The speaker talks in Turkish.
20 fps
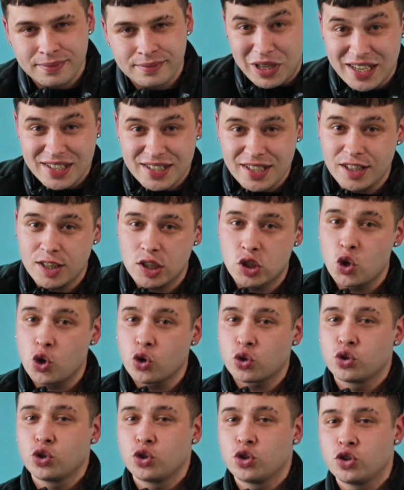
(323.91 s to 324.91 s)
Piyasada
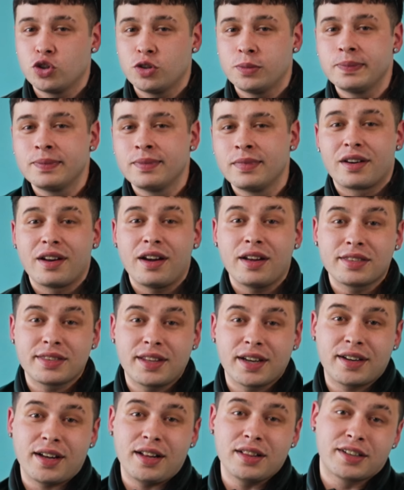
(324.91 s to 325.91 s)
çok duyduğum
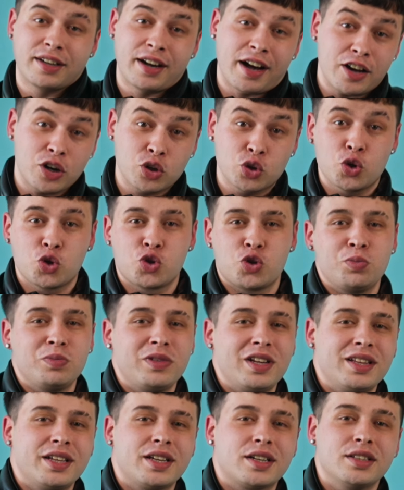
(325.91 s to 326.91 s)
rahatta kal kardo
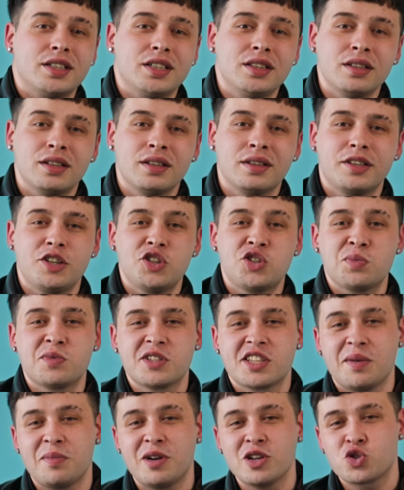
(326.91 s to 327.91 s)
cümlelerinin
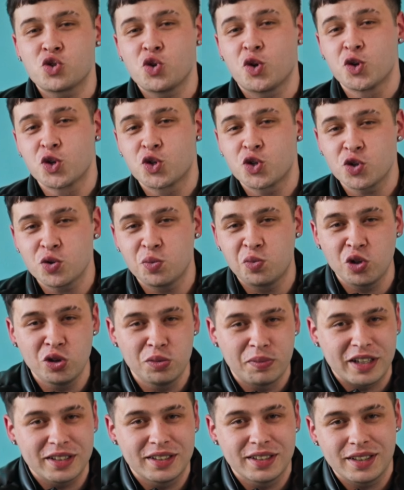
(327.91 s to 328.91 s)
hiçbir zaman sonucunu
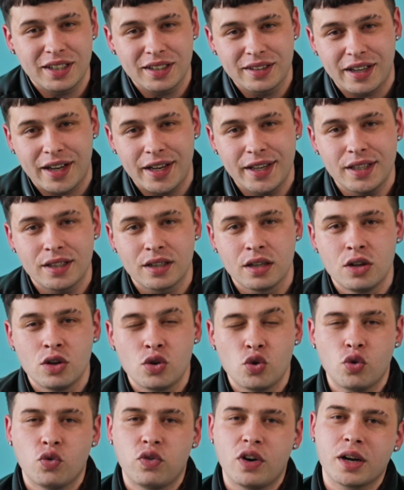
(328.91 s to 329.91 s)
bulmadığına dair
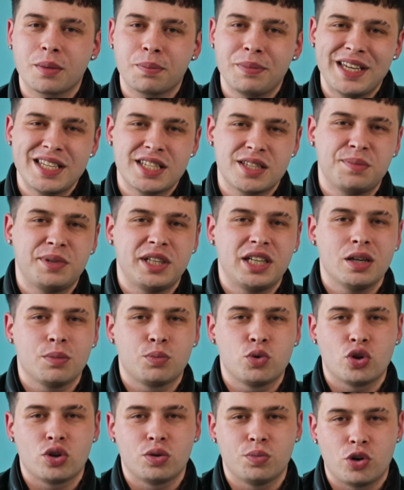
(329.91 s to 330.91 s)
ufak bir espri
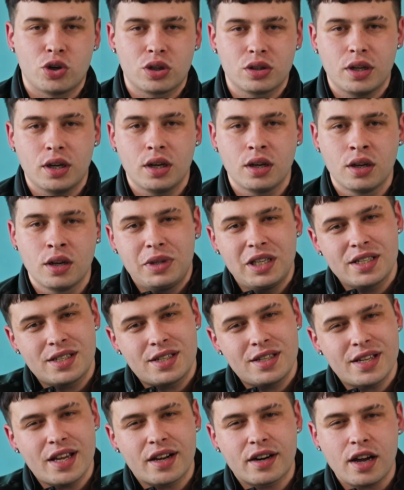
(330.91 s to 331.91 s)
yapıyorum orada. Biri
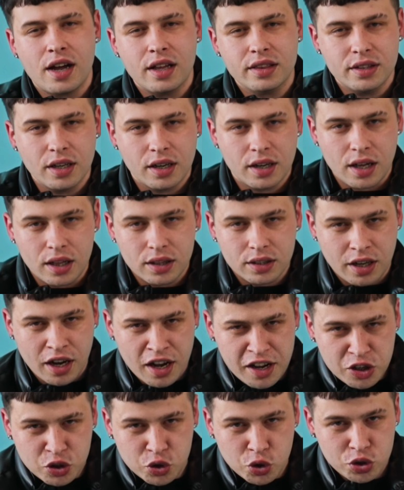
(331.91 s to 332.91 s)
size rahatta kal
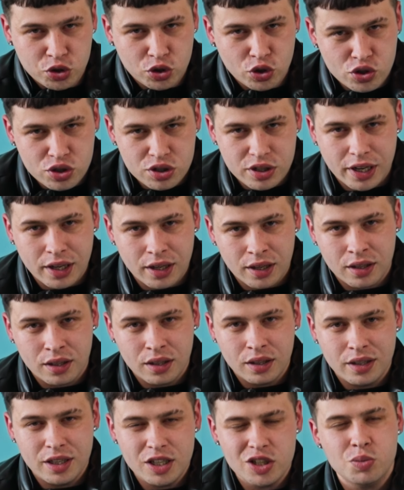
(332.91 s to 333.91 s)
kardo diyorsa
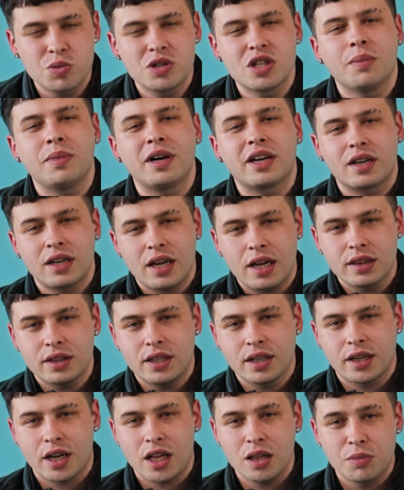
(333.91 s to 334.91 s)
Hiçbir zaman
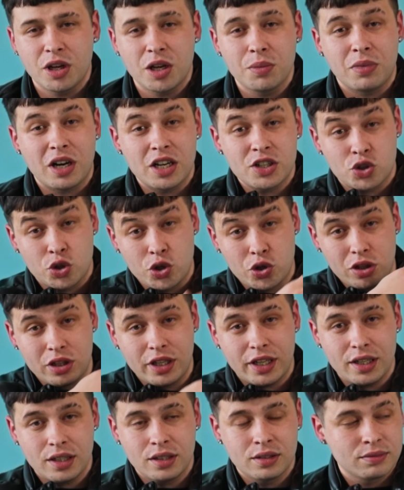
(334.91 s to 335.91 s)
rahatta kalmayın başka
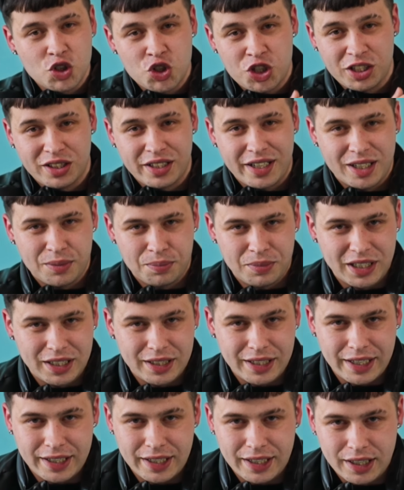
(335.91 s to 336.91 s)
yola ışınlanın
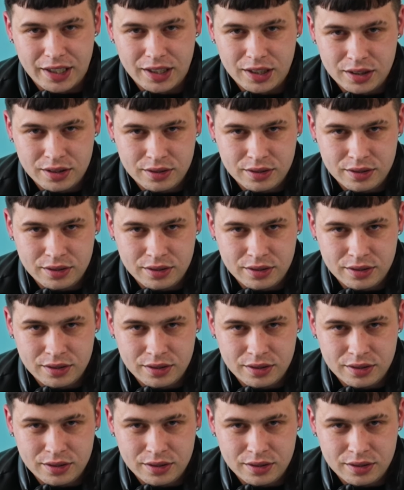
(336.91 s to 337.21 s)
birden yani.